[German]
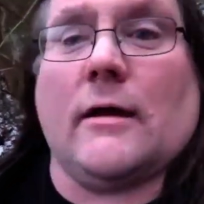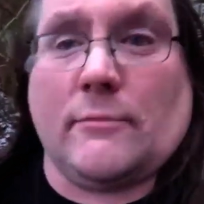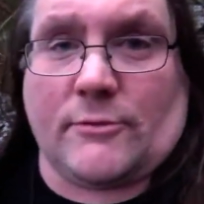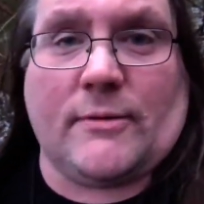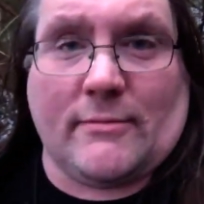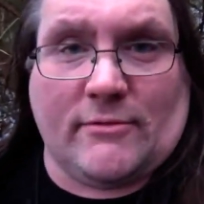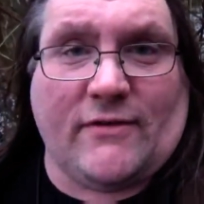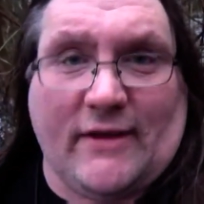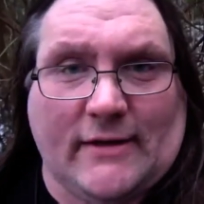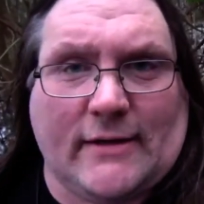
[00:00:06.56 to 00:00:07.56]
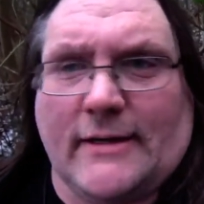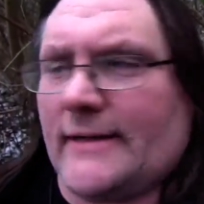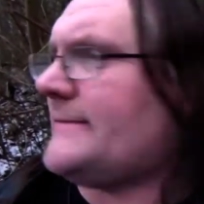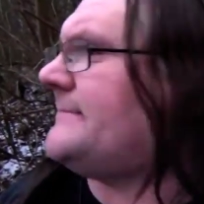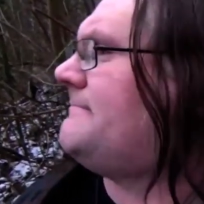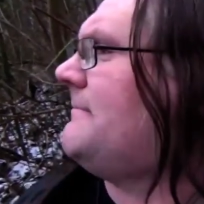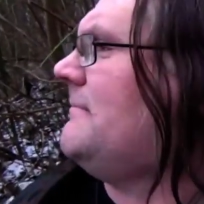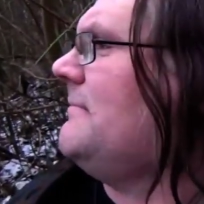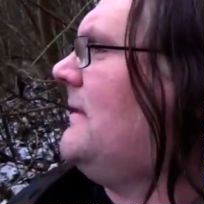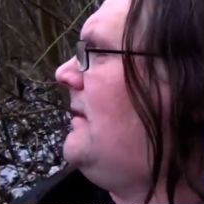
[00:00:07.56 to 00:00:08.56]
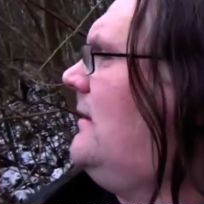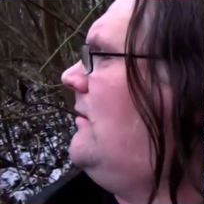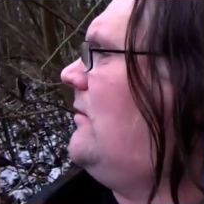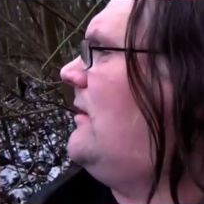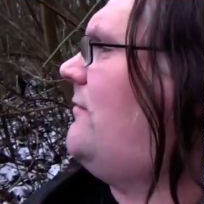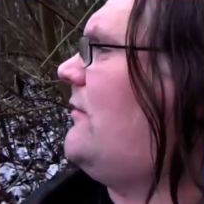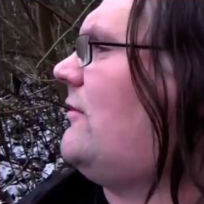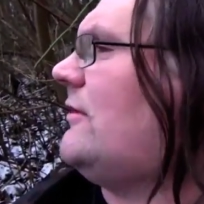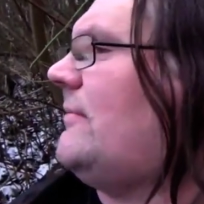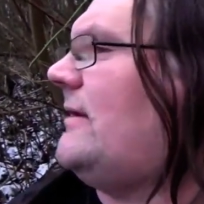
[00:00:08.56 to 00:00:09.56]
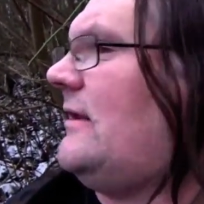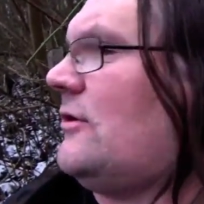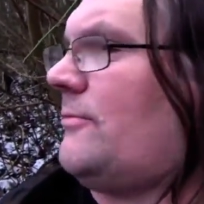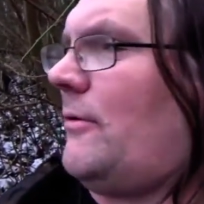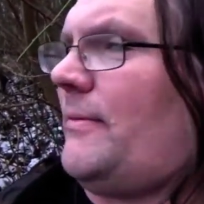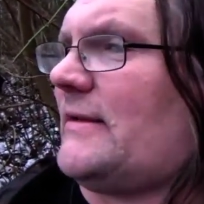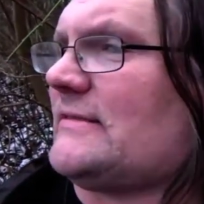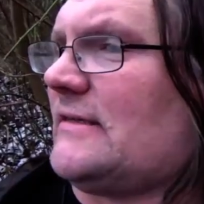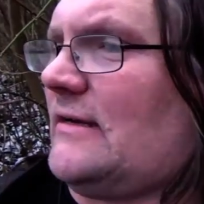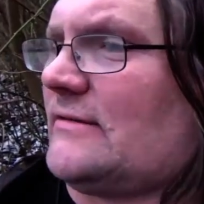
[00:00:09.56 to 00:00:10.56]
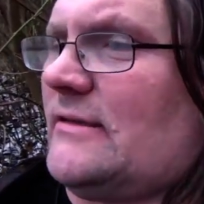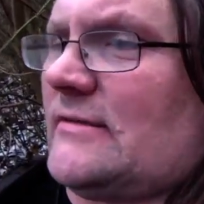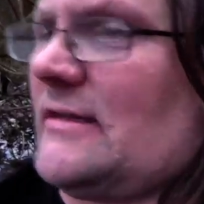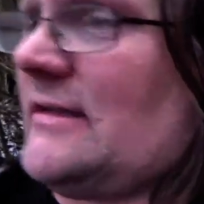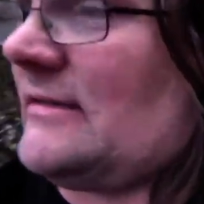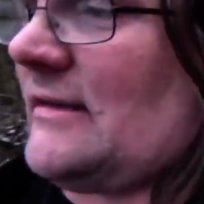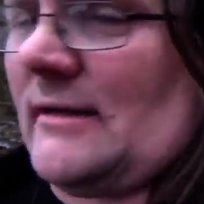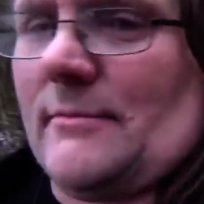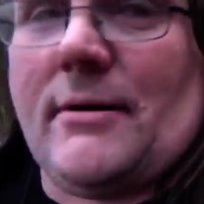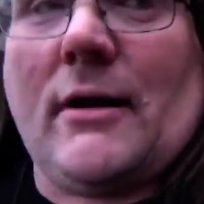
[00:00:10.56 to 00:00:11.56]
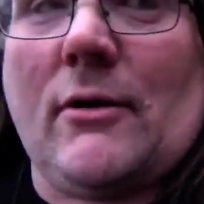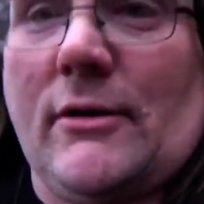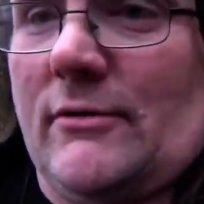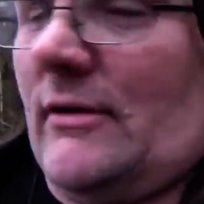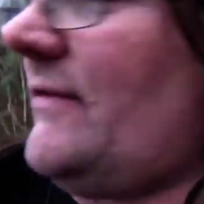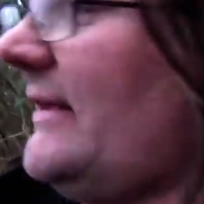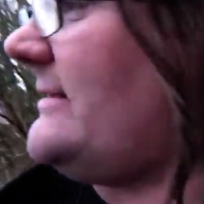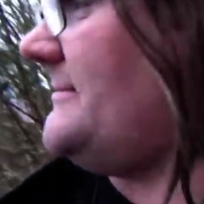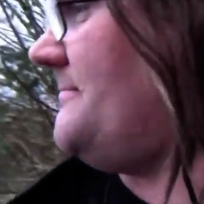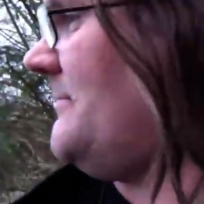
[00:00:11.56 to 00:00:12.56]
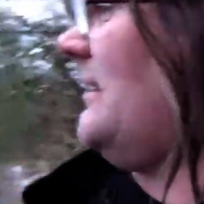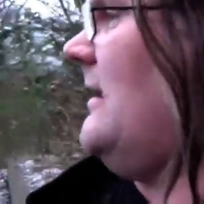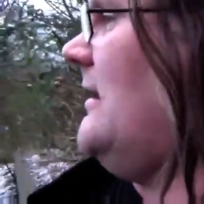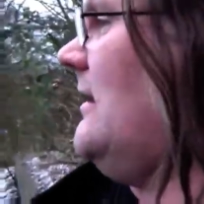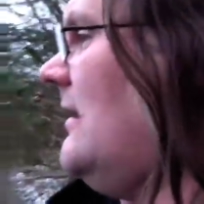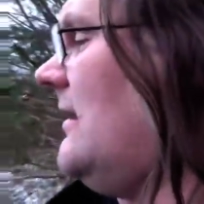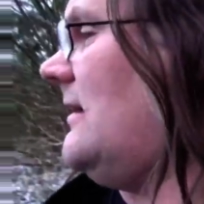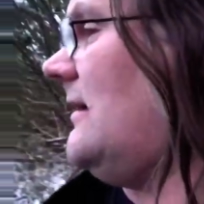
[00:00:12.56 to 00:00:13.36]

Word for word: Muss ich ja bewegen, ne? Und ich wollte euch mal hier den Sportplatz zeigen. Da sind jetzt allerdings gerade ein paar Leute unterwegs. Äh,